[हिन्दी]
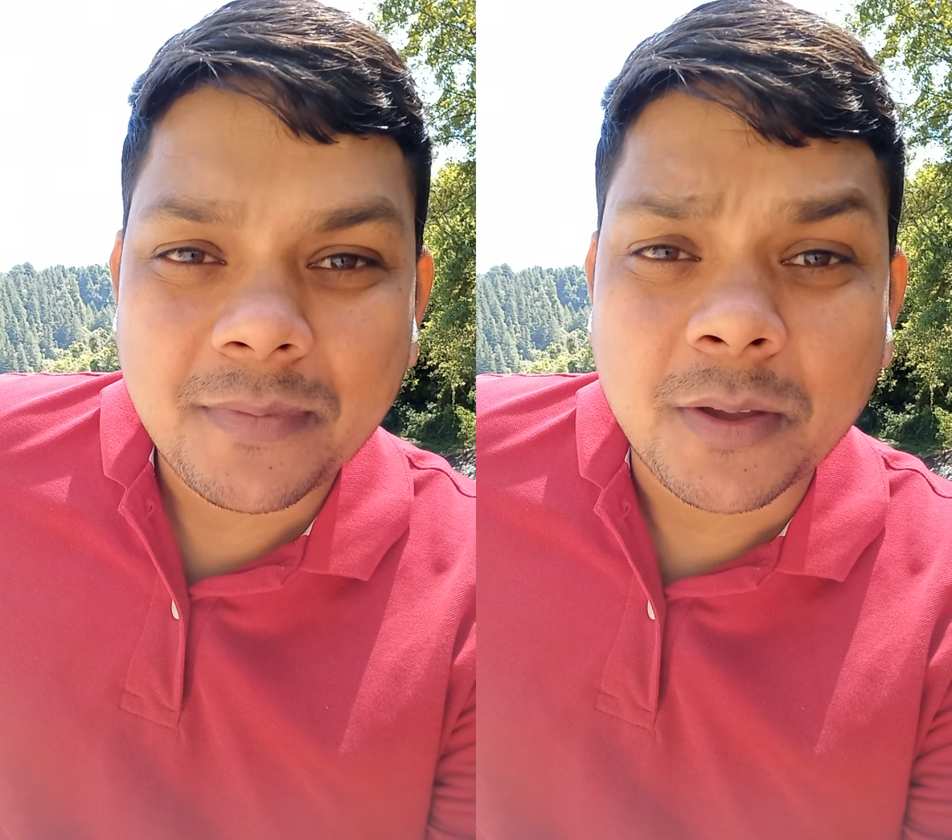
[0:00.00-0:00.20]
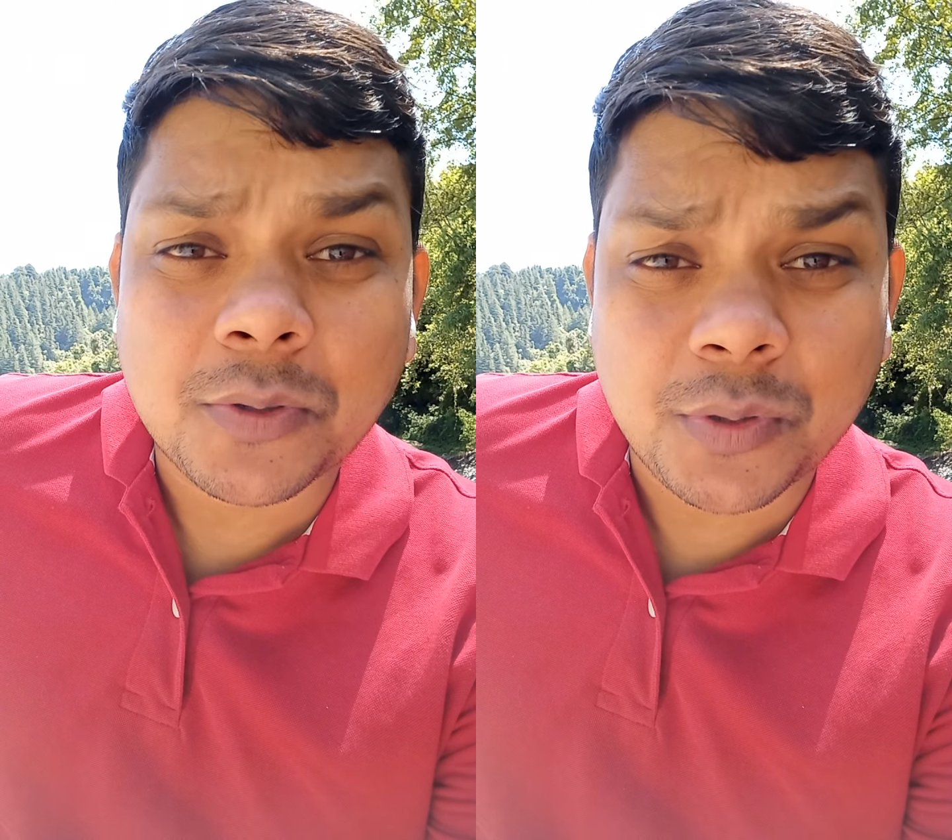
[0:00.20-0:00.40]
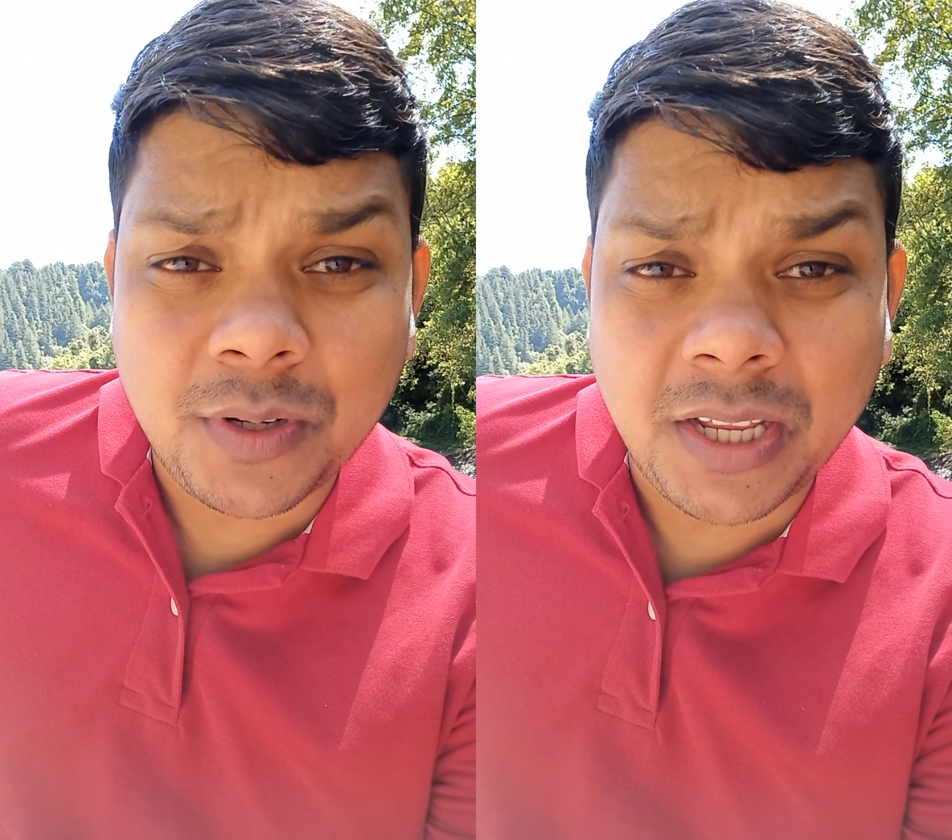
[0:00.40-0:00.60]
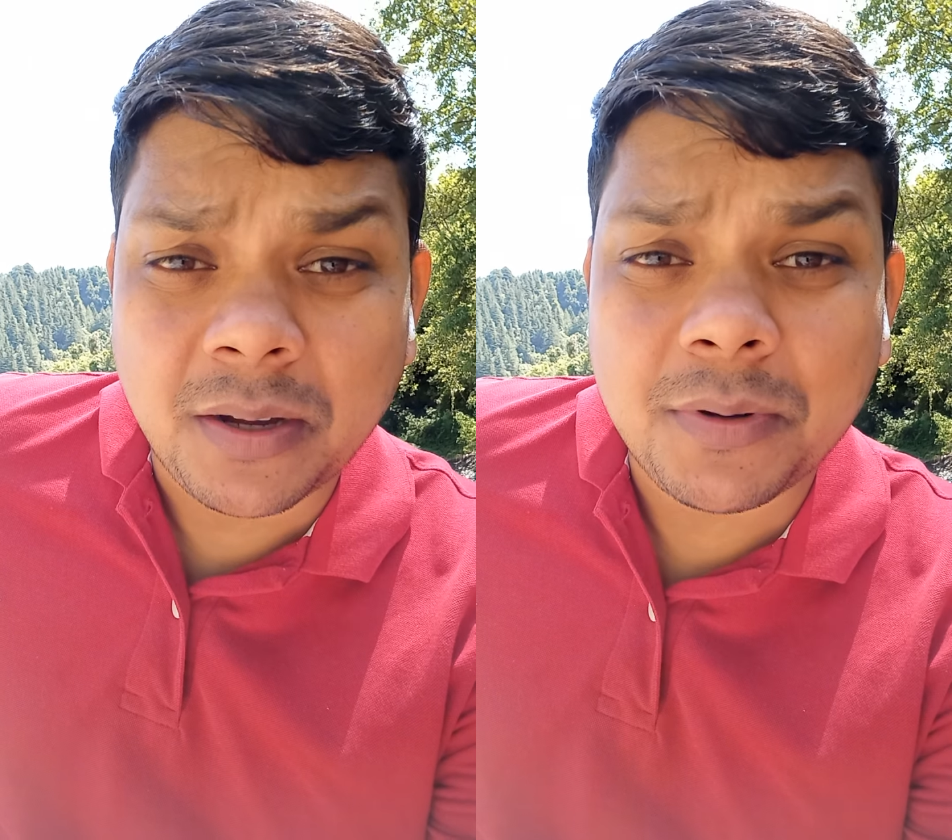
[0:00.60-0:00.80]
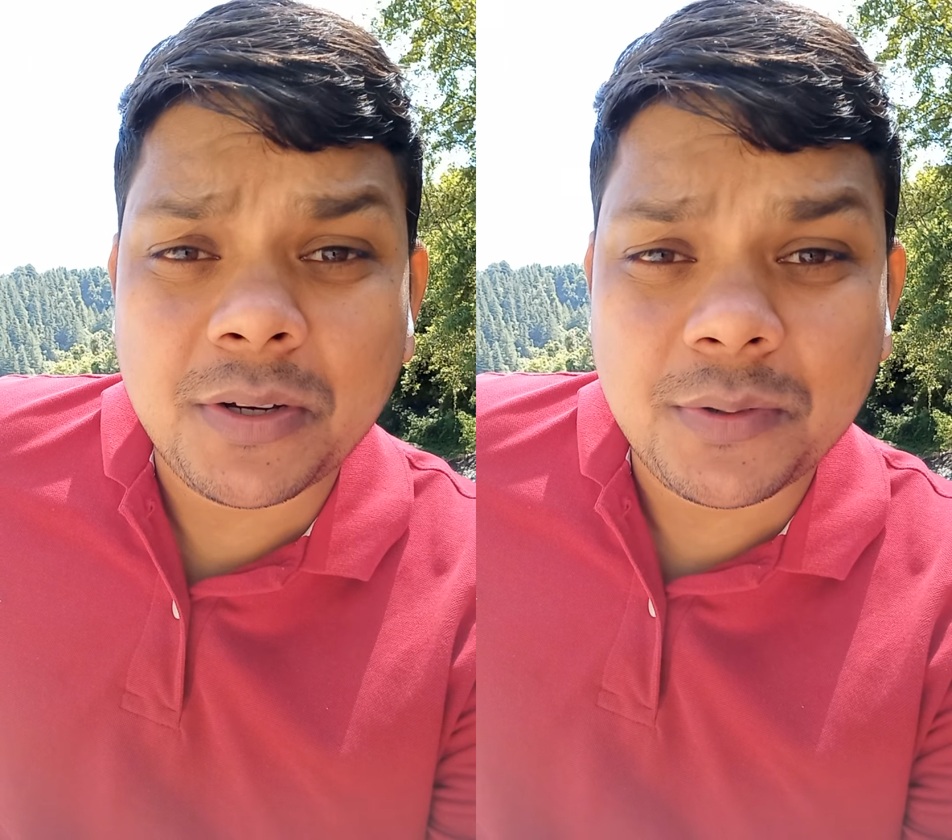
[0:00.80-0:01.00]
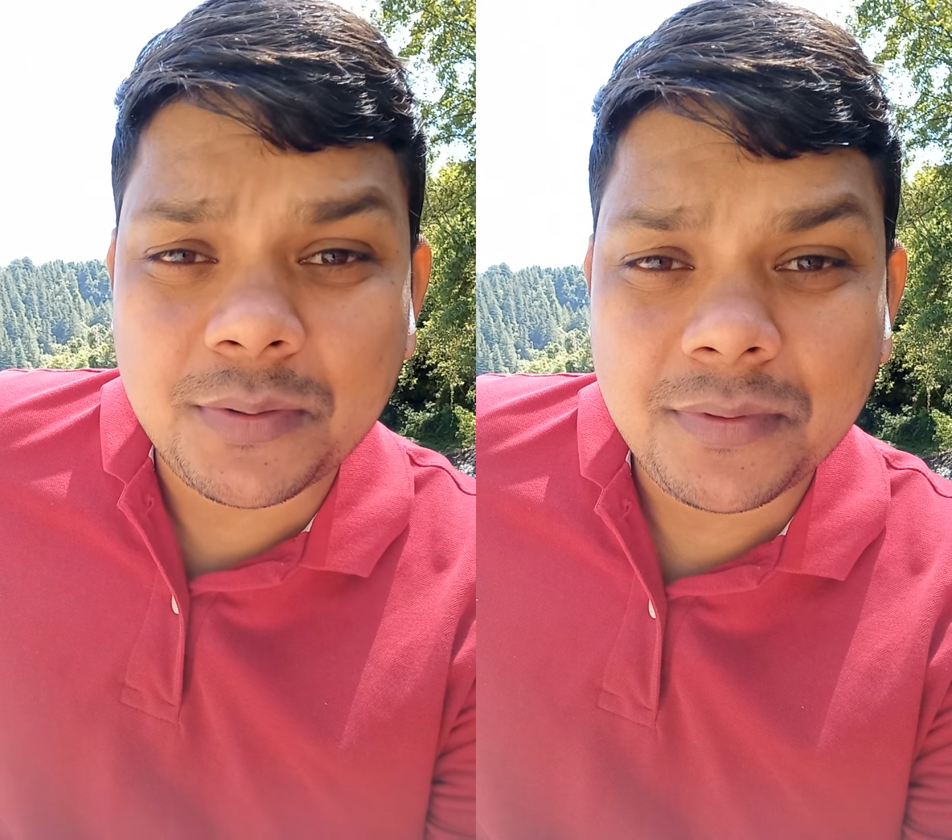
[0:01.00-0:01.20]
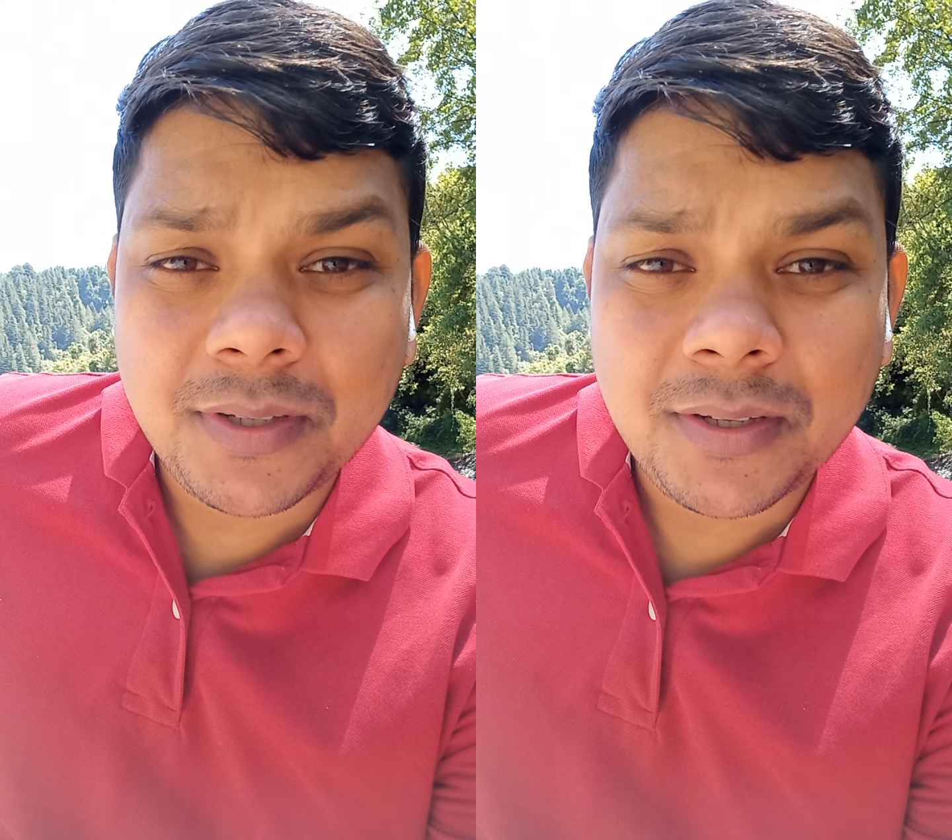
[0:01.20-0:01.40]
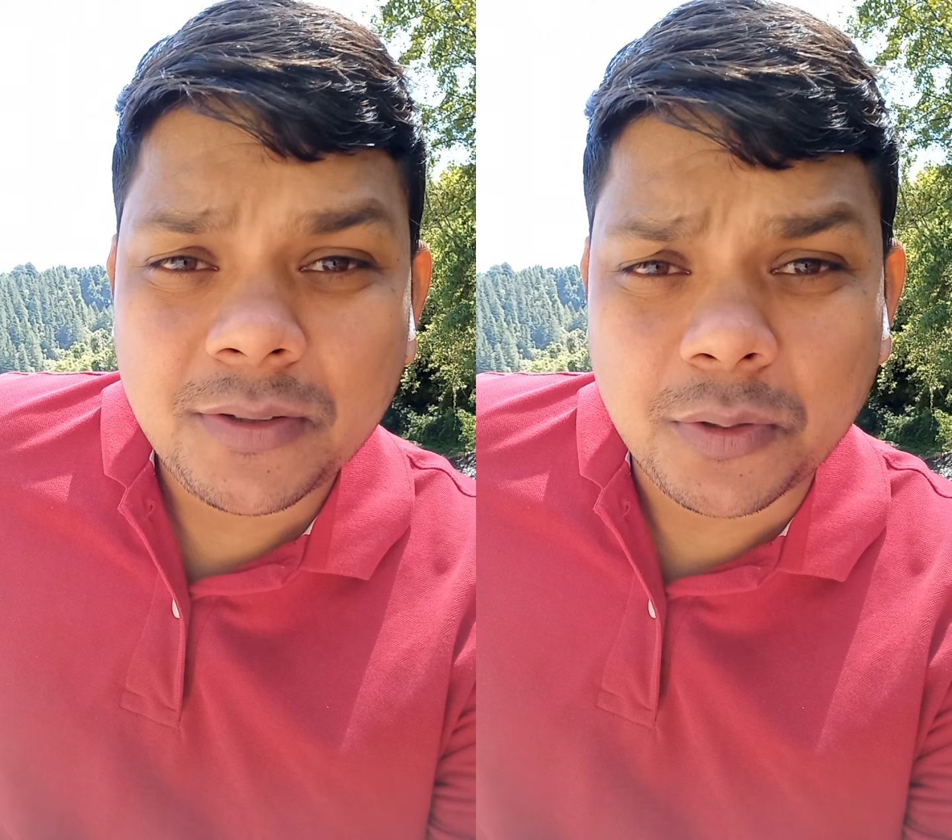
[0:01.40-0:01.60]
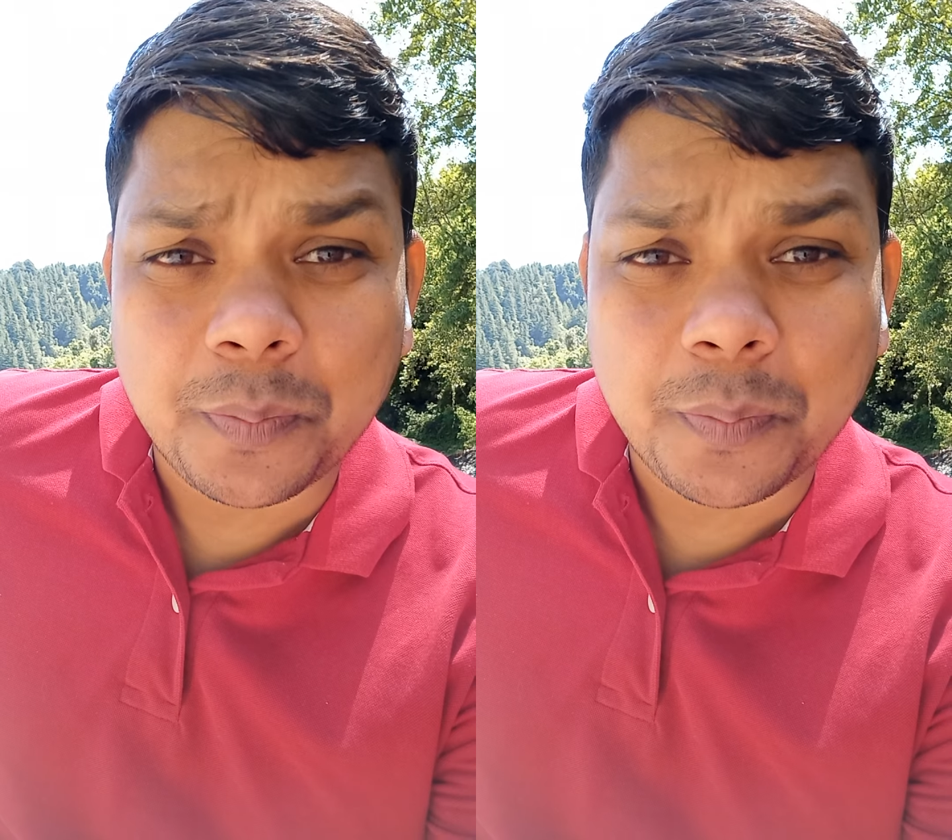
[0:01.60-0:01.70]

और सुनने का मन हो तो